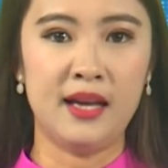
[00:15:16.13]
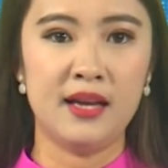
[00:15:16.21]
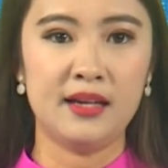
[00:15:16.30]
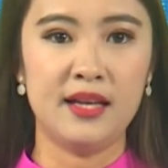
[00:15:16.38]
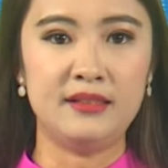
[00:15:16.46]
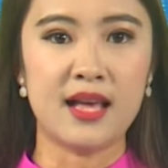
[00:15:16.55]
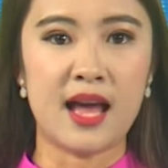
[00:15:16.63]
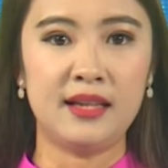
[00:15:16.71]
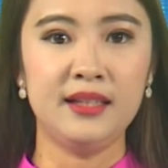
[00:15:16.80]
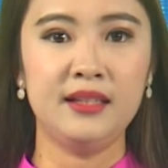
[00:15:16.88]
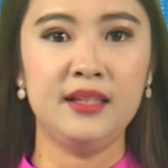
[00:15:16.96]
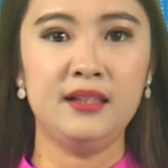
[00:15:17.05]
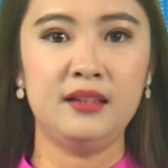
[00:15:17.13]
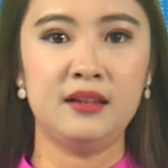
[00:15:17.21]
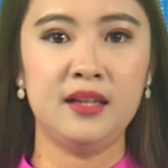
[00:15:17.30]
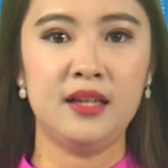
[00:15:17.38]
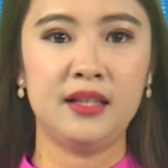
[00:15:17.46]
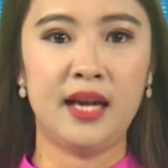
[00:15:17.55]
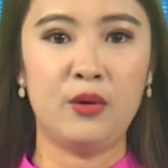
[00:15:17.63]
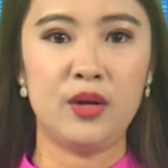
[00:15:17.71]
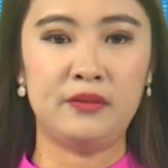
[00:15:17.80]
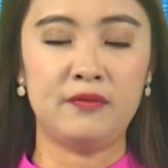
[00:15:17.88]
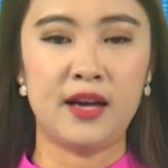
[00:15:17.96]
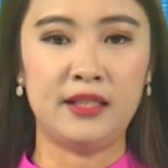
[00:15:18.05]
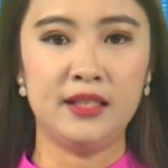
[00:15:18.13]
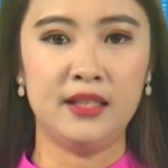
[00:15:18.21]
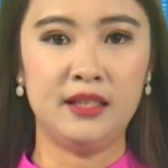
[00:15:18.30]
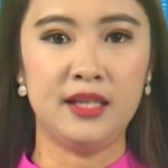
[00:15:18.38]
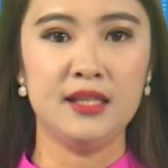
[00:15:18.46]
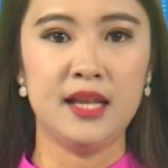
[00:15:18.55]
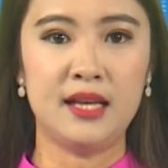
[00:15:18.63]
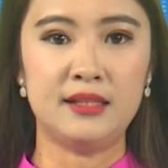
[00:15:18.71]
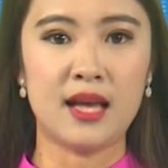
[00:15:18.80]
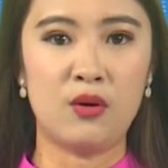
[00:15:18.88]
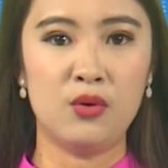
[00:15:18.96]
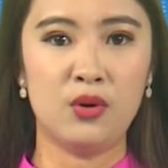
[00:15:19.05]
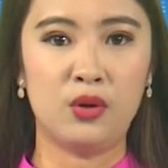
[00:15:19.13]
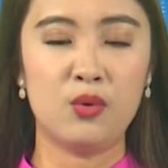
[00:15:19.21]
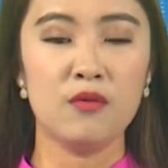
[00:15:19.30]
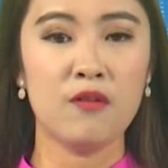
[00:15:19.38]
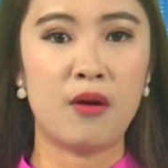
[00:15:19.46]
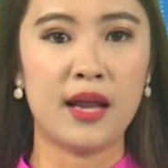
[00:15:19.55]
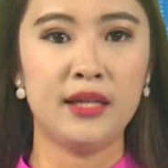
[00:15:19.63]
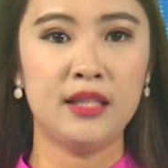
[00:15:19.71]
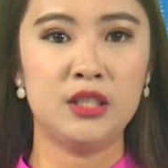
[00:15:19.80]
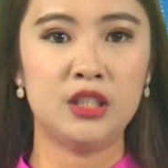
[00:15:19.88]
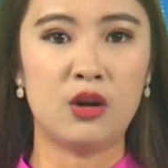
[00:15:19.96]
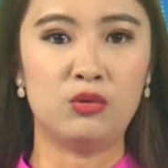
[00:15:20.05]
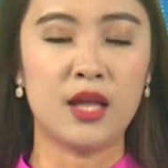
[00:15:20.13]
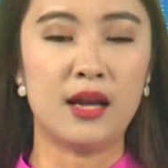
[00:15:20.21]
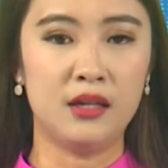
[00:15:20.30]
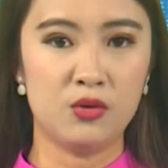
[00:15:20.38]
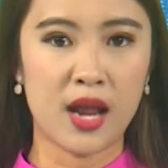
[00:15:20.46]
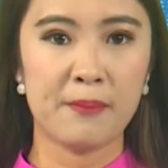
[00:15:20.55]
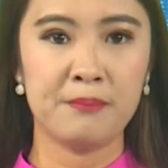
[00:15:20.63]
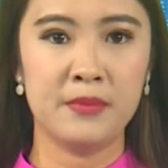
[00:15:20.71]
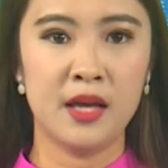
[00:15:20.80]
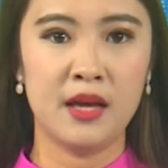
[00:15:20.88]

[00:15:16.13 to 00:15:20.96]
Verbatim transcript: đánh giá tình hình thực hiện kế hoạch phát triển kinh tế xã hội quốc phòng an ninh 6 tháng đầu năm,